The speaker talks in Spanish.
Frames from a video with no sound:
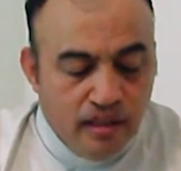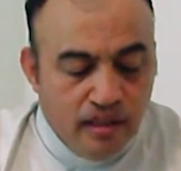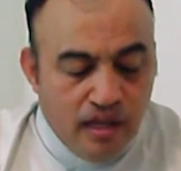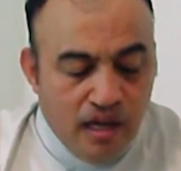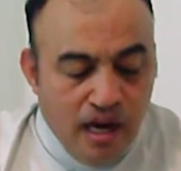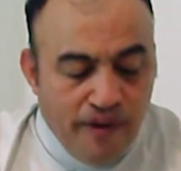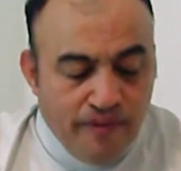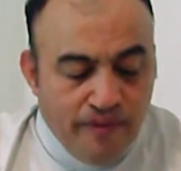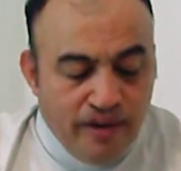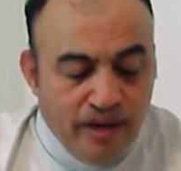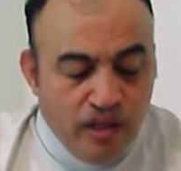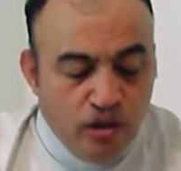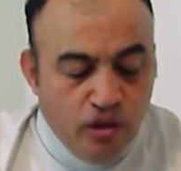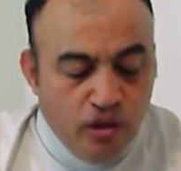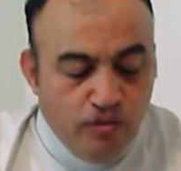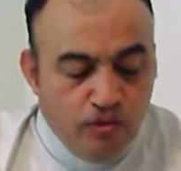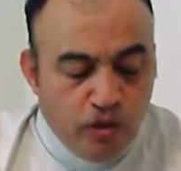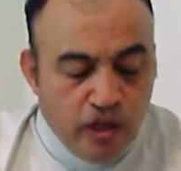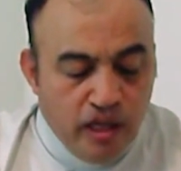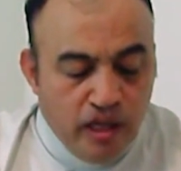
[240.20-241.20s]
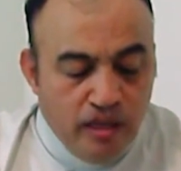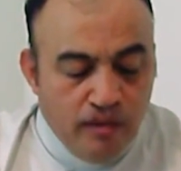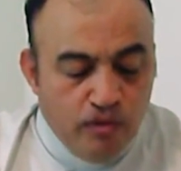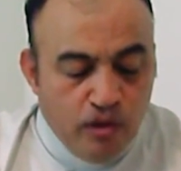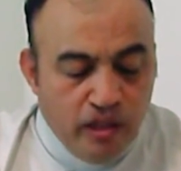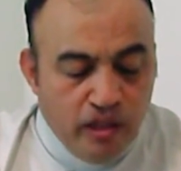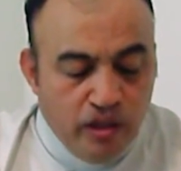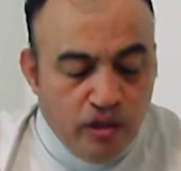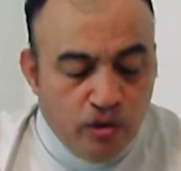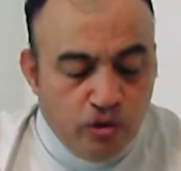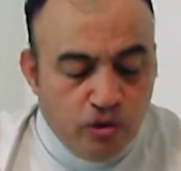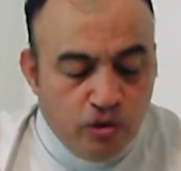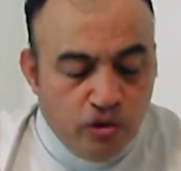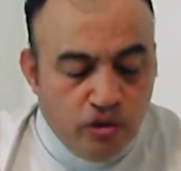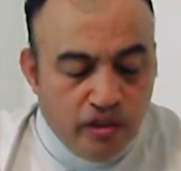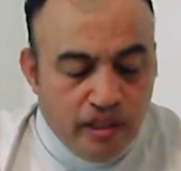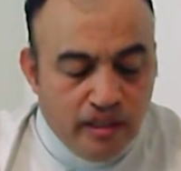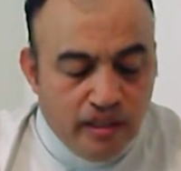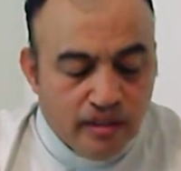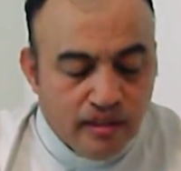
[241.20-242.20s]
Habrán dos mujeres moliendo
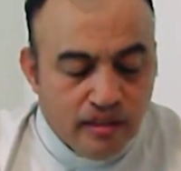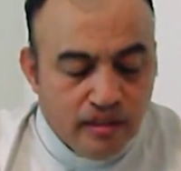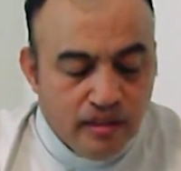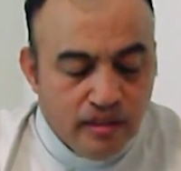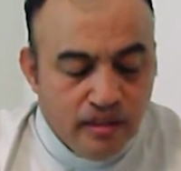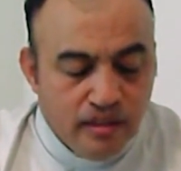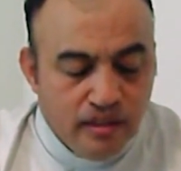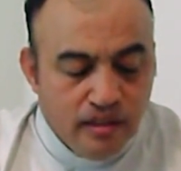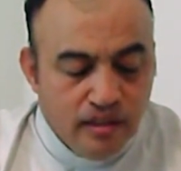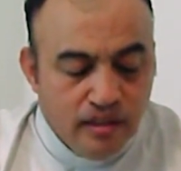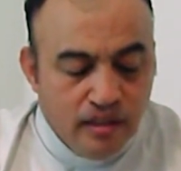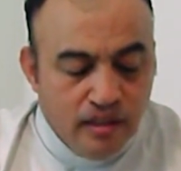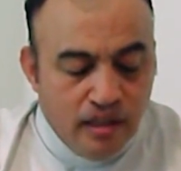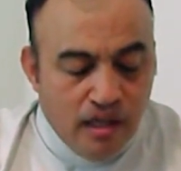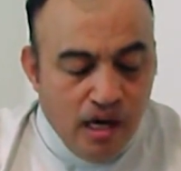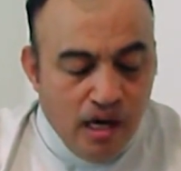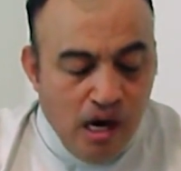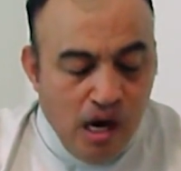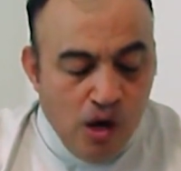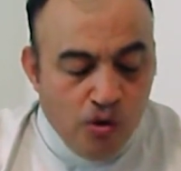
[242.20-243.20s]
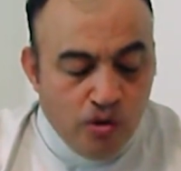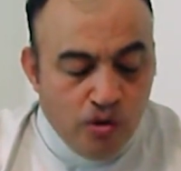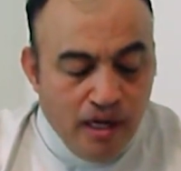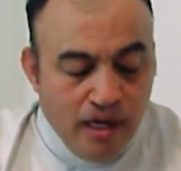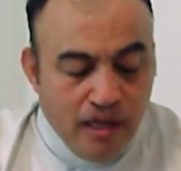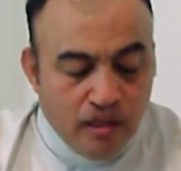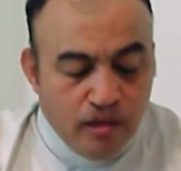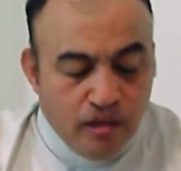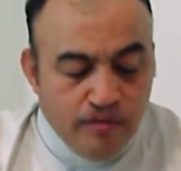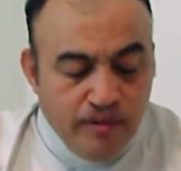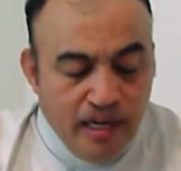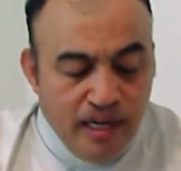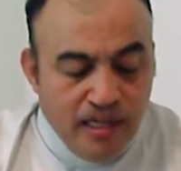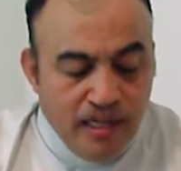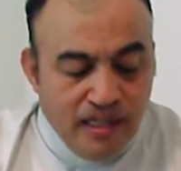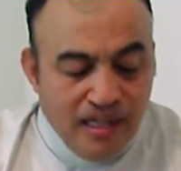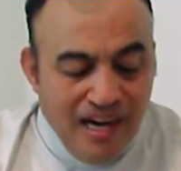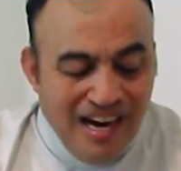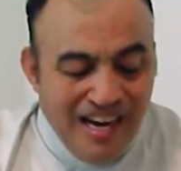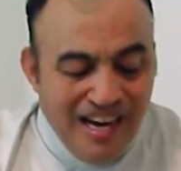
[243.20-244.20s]
juntas, a una la
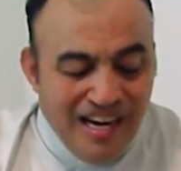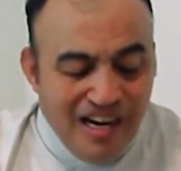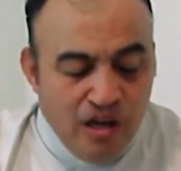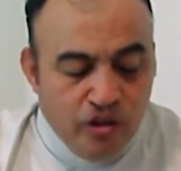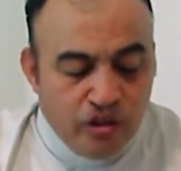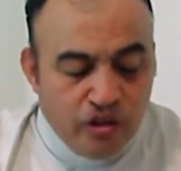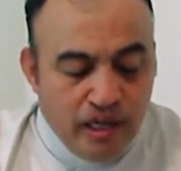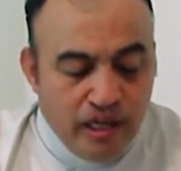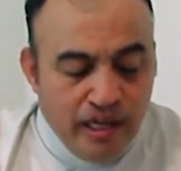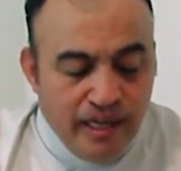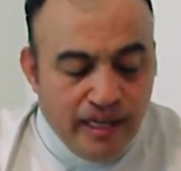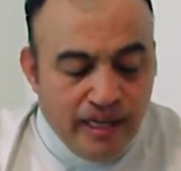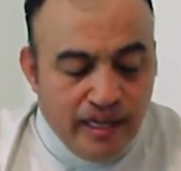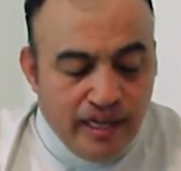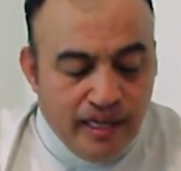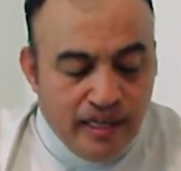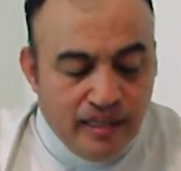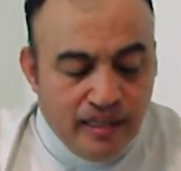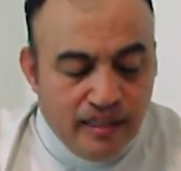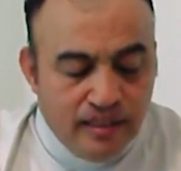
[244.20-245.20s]
tomarán, a la otra la dejarán.